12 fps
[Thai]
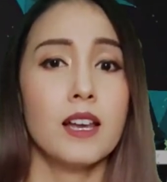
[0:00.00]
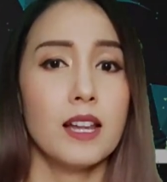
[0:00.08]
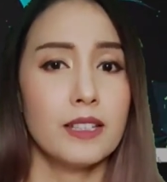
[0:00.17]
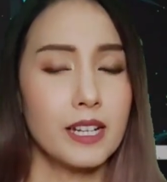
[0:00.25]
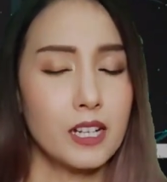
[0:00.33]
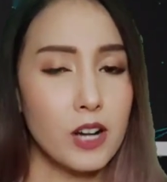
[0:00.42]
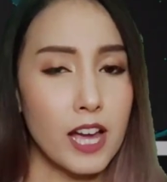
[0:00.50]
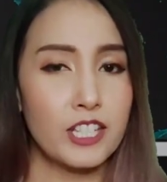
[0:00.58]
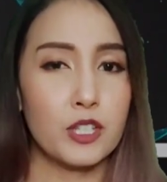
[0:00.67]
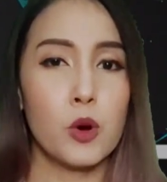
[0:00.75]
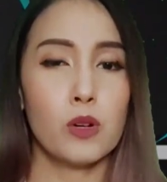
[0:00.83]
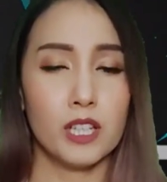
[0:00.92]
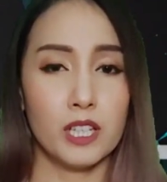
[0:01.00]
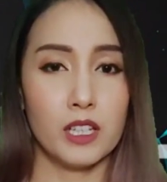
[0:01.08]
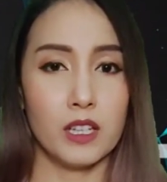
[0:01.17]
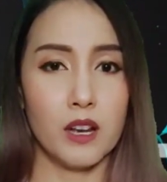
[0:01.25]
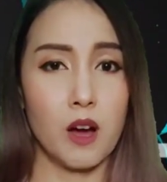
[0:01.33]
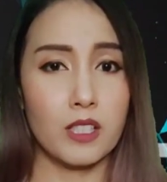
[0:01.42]
และถ้าใครโชคดี
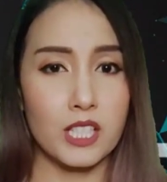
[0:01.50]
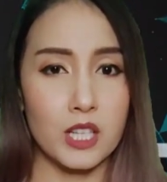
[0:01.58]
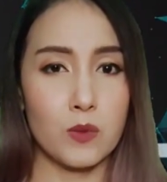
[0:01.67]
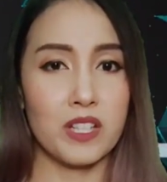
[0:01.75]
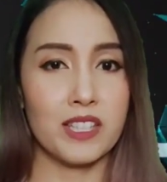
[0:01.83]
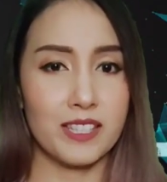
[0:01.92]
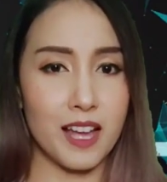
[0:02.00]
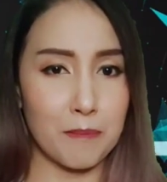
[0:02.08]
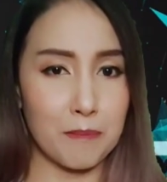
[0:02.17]
รอดชีวิตจาก